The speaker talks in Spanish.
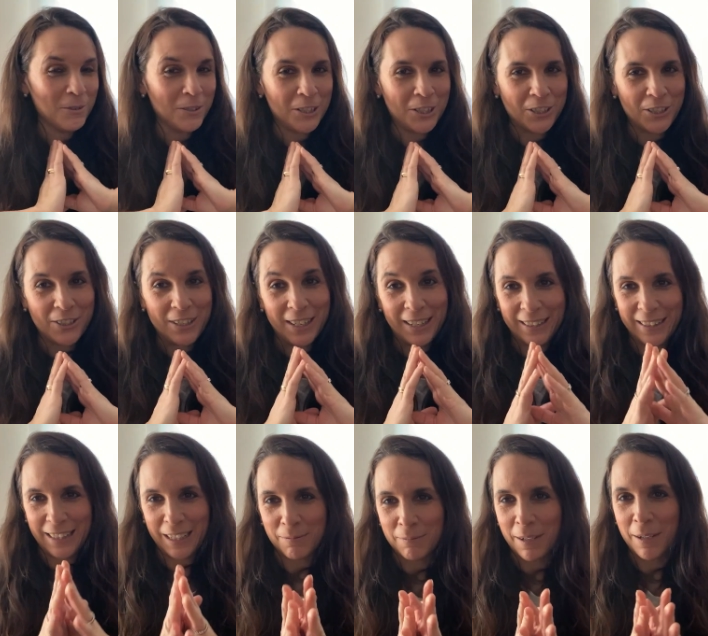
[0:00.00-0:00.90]
mucho en el
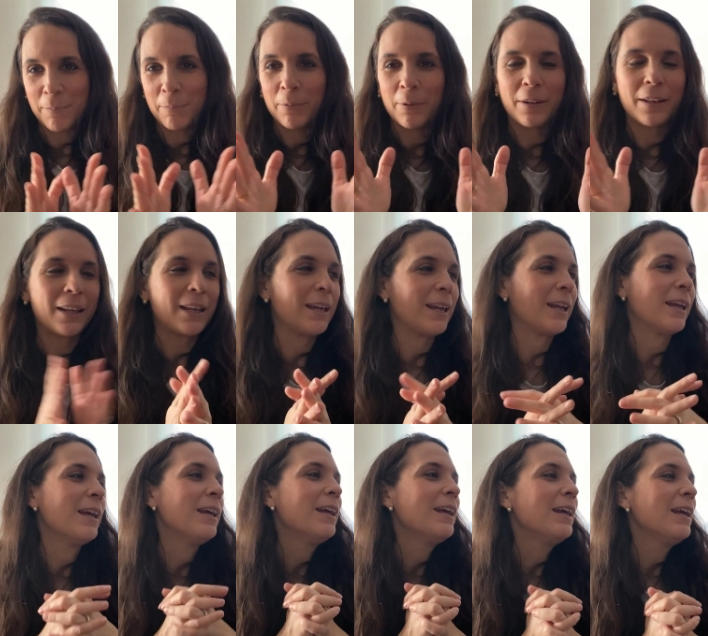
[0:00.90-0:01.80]
tema porque,
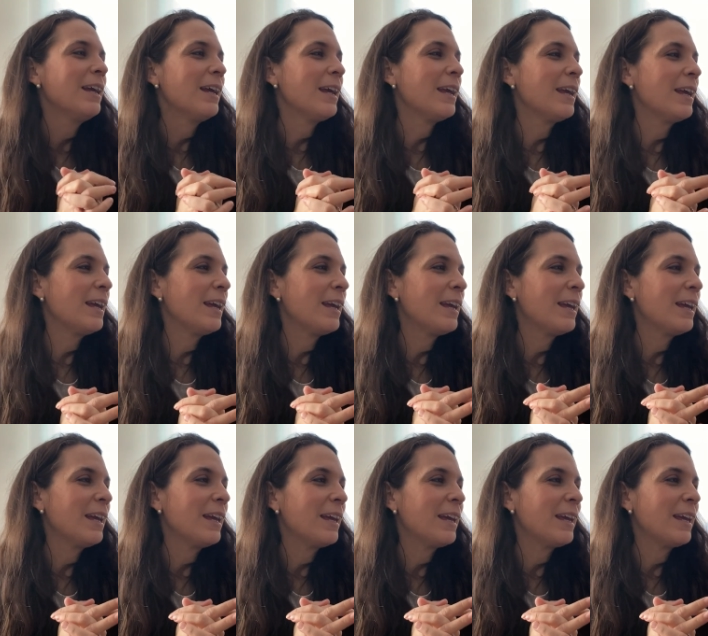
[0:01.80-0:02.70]

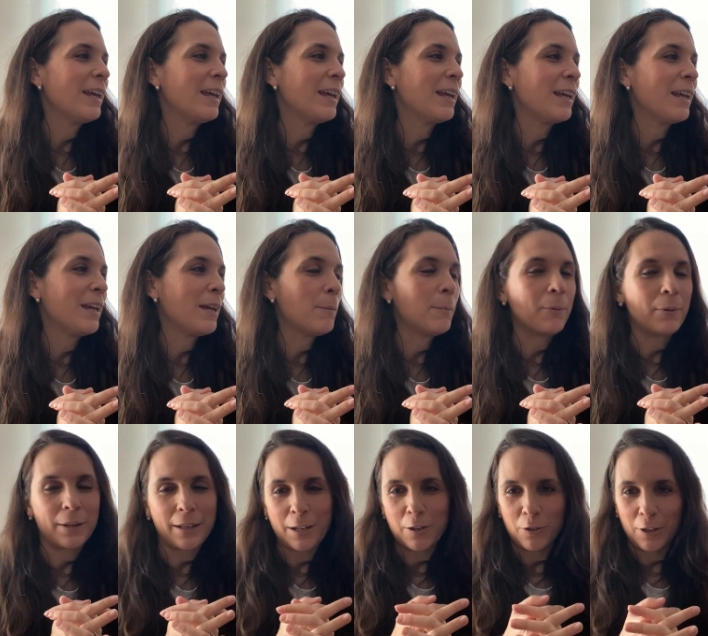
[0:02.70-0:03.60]
eh,
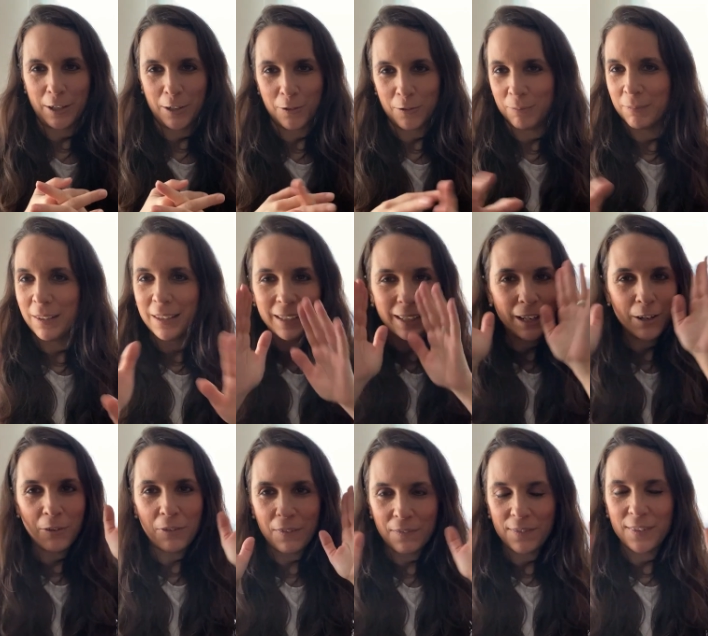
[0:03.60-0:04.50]
porque no, que no.
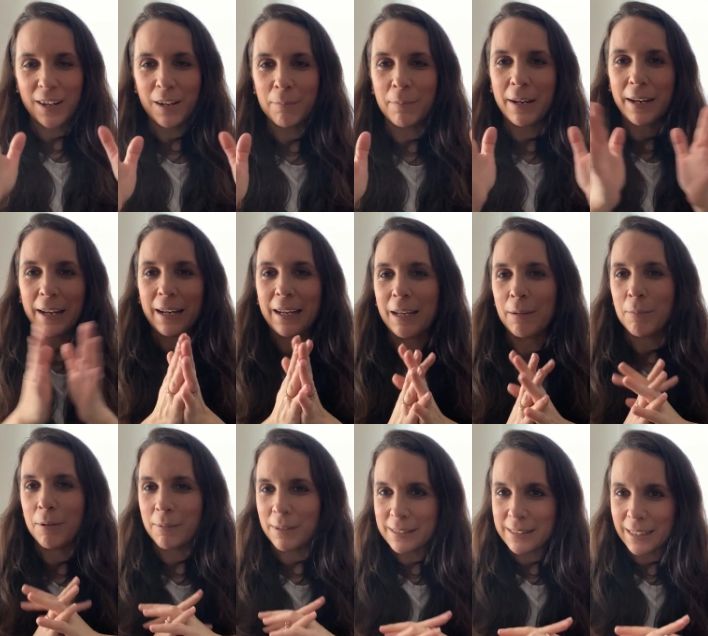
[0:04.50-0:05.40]
Quiero centrarme en que
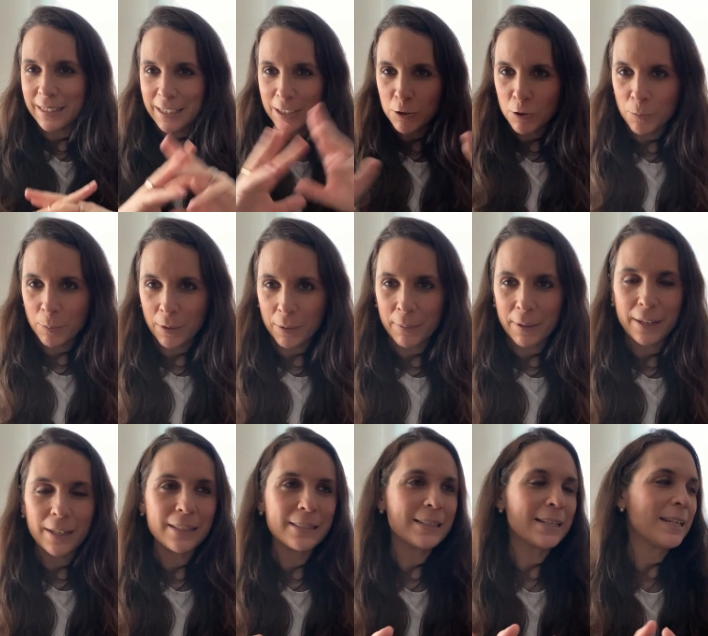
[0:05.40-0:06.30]
me va a salir súper bien
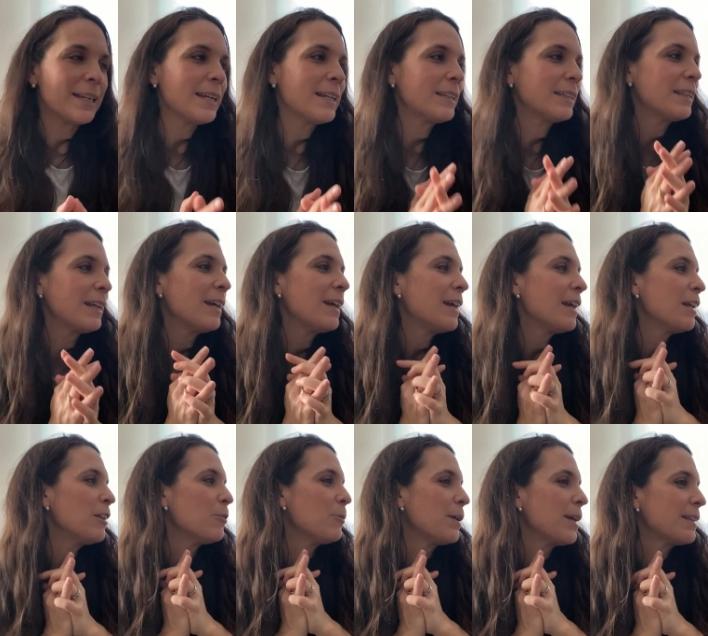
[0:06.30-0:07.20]
el siguiente,
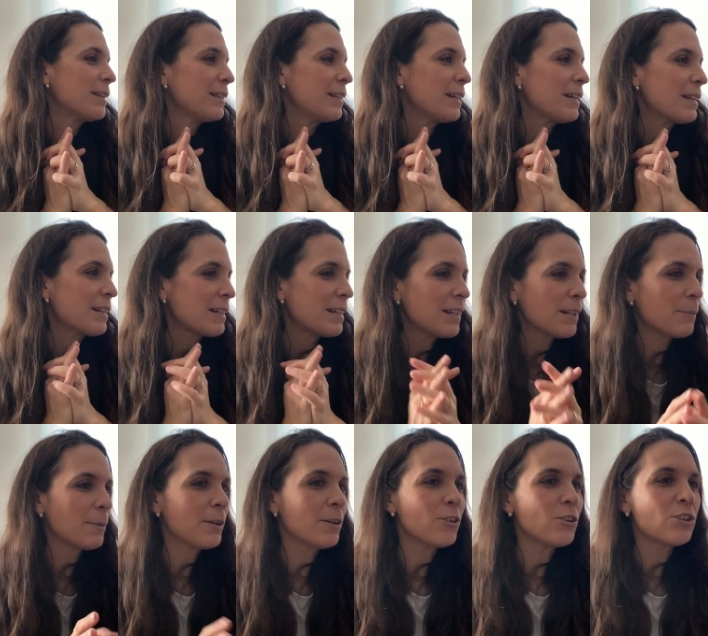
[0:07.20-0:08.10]
no voy a tener
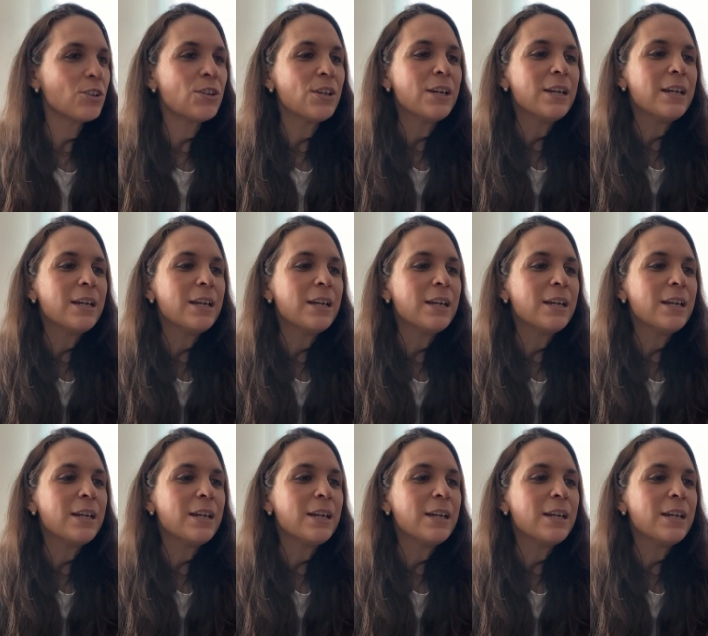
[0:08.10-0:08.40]
nervios